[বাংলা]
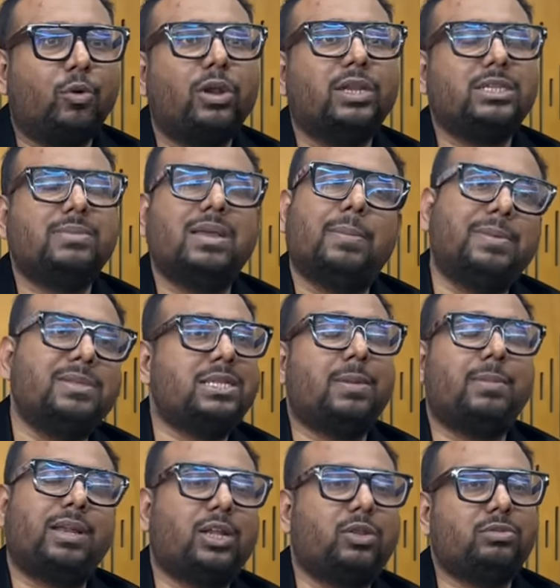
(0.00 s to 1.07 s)
বলে যে ভাই আপনার
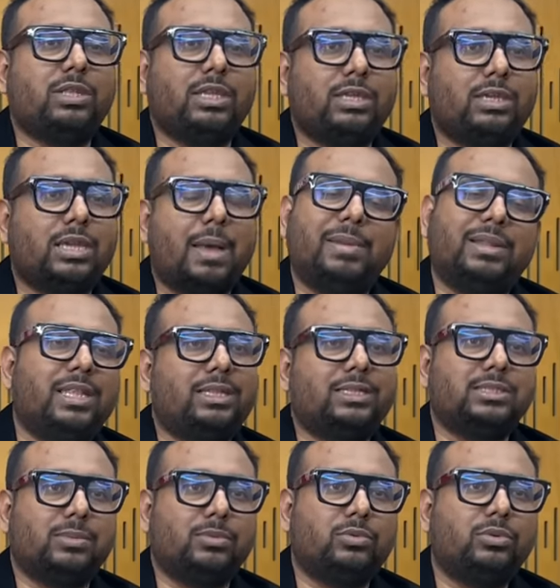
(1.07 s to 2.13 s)
সিনেমাটা একটু দেখি আবার দেখতে
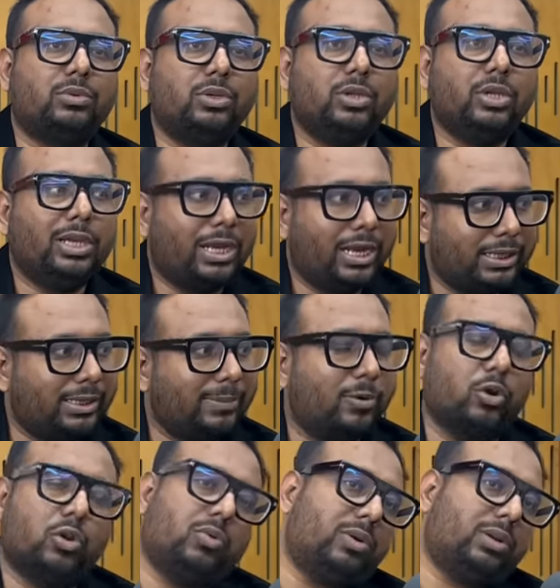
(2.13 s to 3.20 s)
যাব এটি
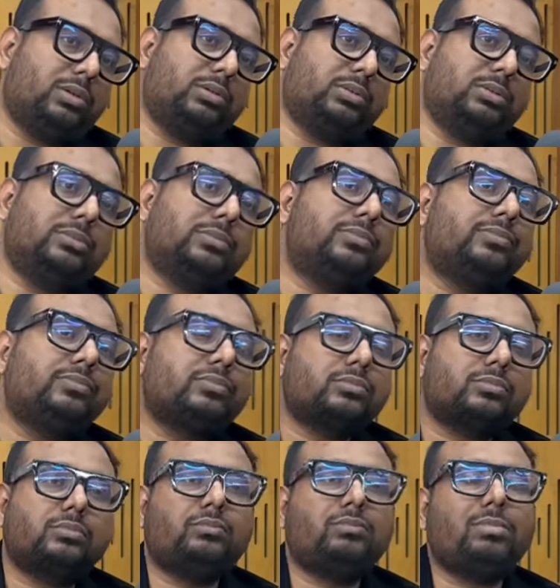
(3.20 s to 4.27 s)
বড় অ্যাওয়ার্ড
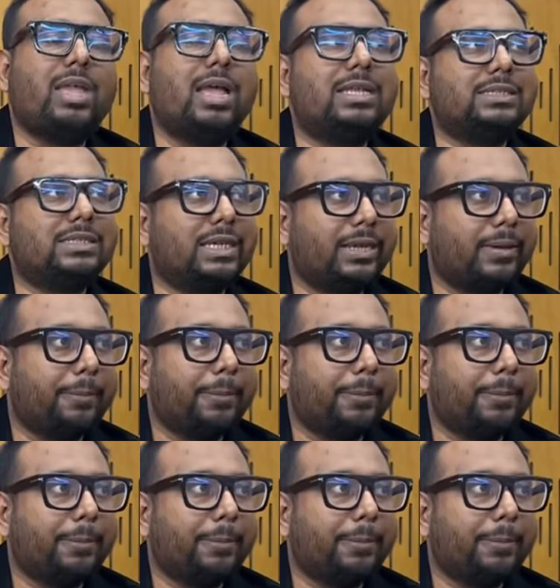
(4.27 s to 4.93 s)
আজকে